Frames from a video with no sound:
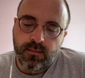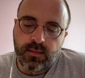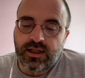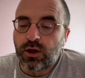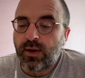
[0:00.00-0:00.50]

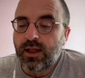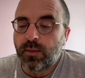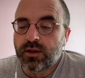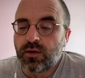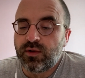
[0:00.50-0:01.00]
bah, Ça doit être
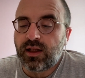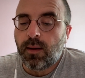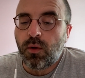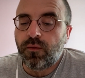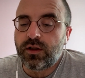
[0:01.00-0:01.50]
parce que vous êtes un
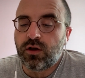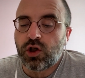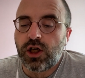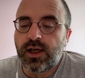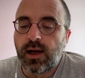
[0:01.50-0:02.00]
professeur
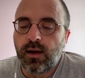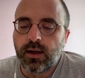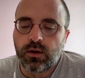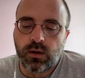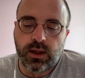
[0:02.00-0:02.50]
génial,
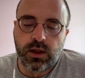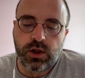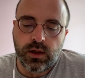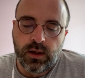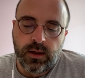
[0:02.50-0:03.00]

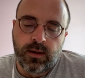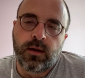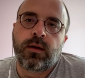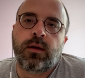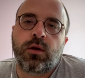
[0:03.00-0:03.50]
rétorquai-je.
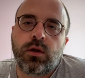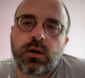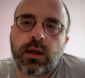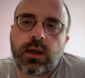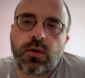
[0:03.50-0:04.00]

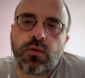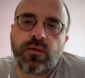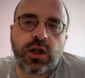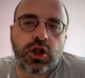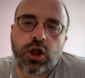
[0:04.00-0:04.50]
C'était une
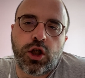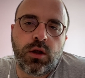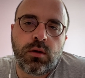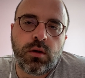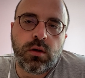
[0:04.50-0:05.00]

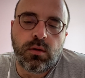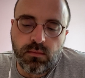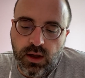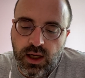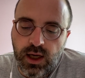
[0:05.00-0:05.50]
vacherie,
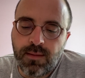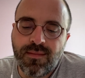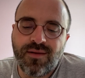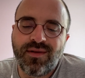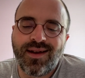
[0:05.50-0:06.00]
mais il
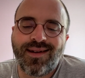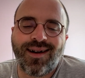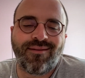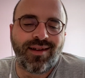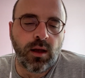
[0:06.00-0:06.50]
m'avait
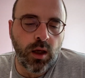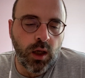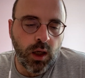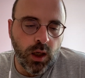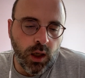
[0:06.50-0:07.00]
énervé.
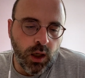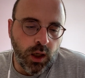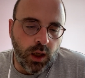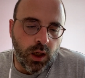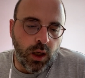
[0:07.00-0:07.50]

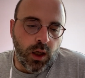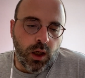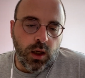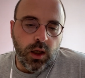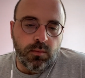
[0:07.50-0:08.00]

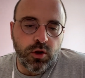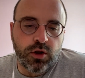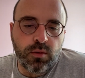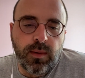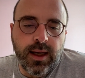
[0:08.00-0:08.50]

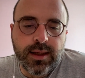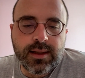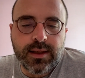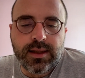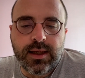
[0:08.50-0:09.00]
Monsieur Black
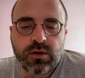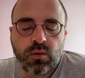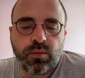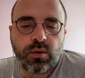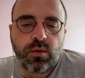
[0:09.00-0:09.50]
s'assit à son
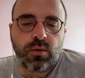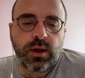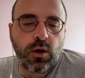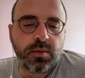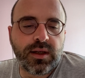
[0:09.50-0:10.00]
bureau,
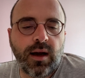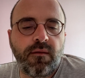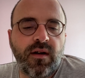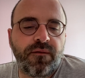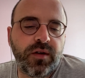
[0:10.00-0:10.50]
il
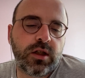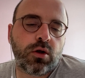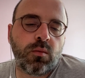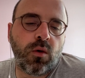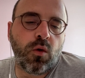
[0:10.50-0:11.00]
observa
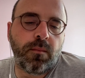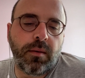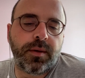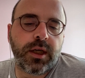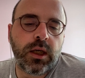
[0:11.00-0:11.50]
fixement le
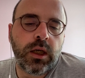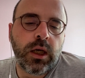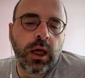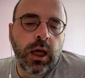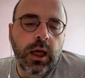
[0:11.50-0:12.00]
papier,
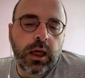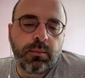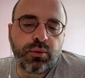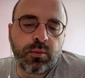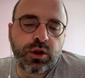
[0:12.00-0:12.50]

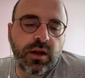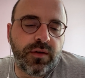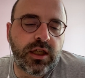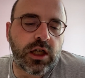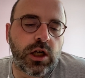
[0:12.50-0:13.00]
puis me
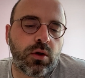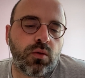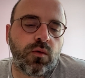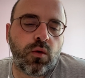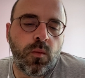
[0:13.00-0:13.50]
dévisagea de
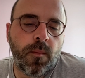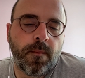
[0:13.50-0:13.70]
nouveau.